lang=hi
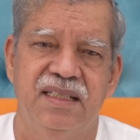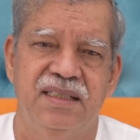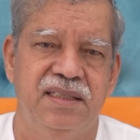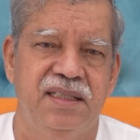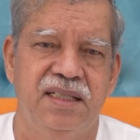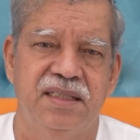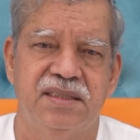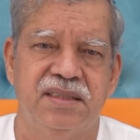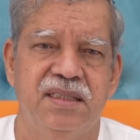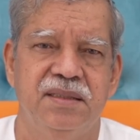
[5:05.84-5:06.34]

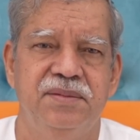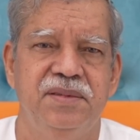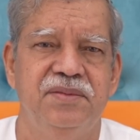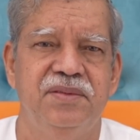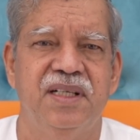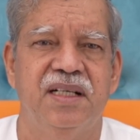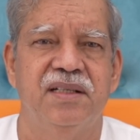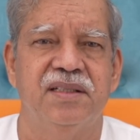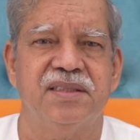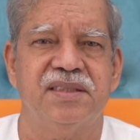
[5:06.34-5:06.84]
देश कभी
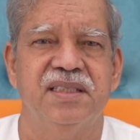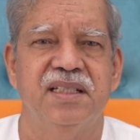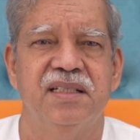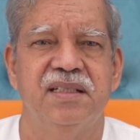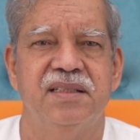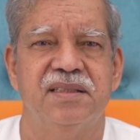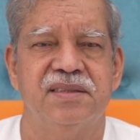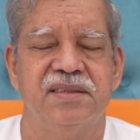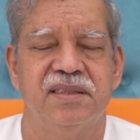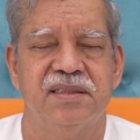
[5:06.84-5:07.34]
विकास
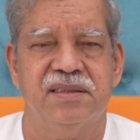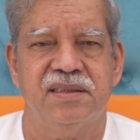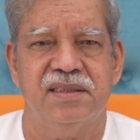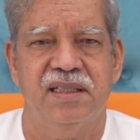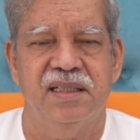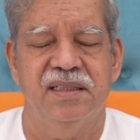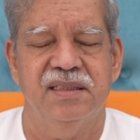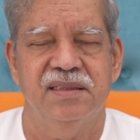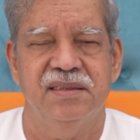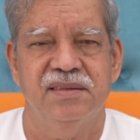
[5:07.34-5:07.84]
नहीं कर
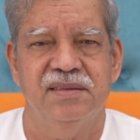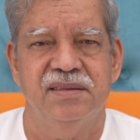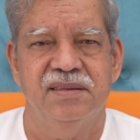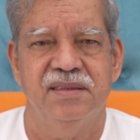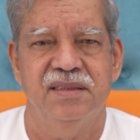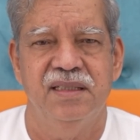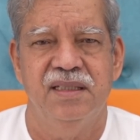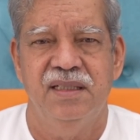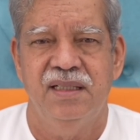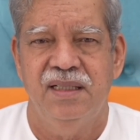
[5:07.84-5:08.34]
सकता
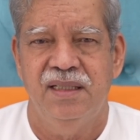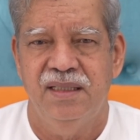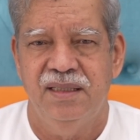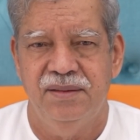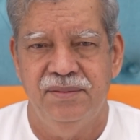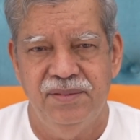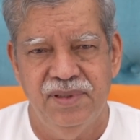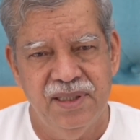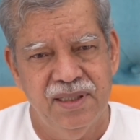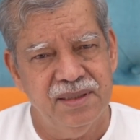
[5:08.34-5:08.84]

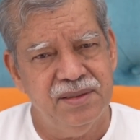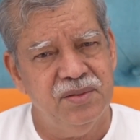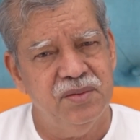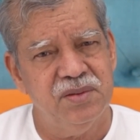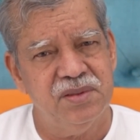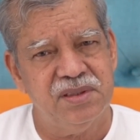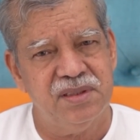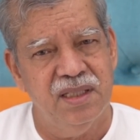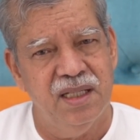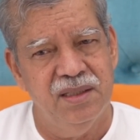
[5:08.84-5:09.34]
है विगत
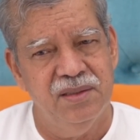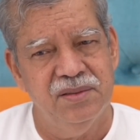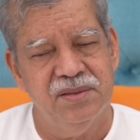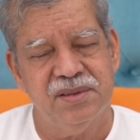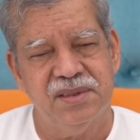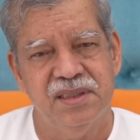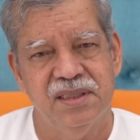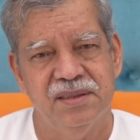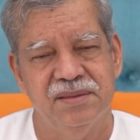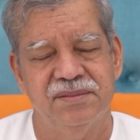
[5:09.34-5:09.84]
कुछ सालों
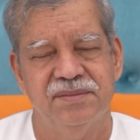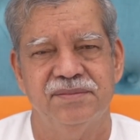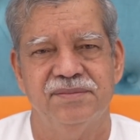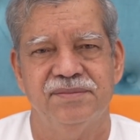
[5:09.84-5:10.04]
से